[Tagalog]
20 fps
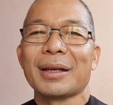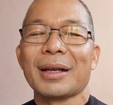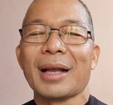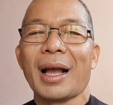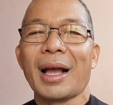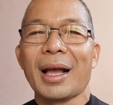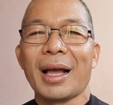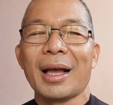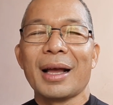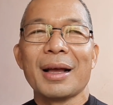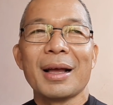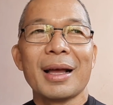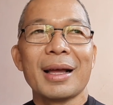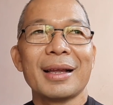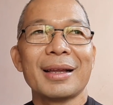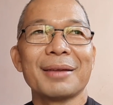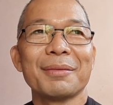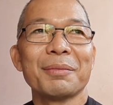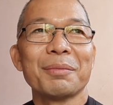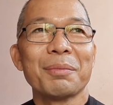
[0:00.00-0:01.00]

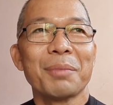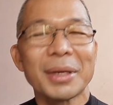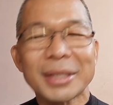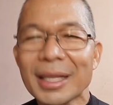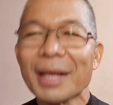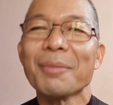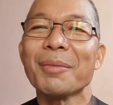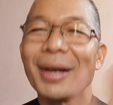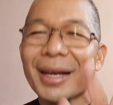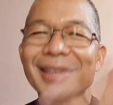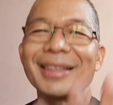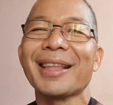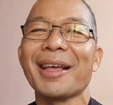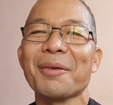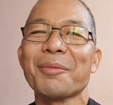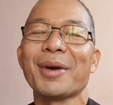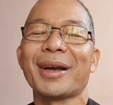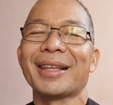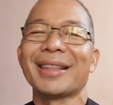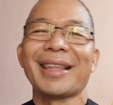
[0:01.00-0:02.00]
uh, basta maganda,
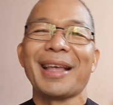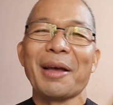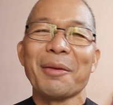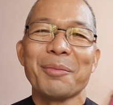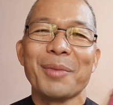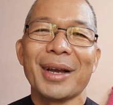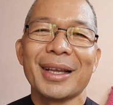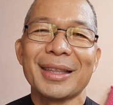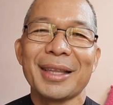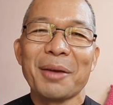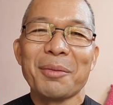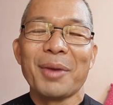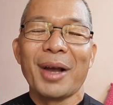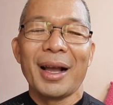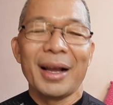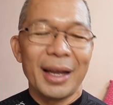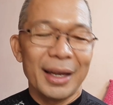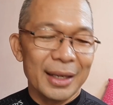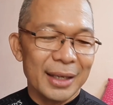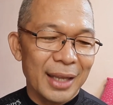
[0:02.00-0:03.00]
maganda, maganda
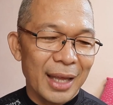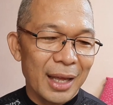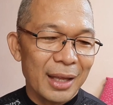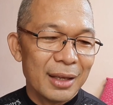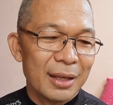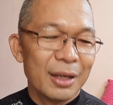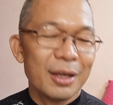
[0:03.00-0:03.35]
mga kakida.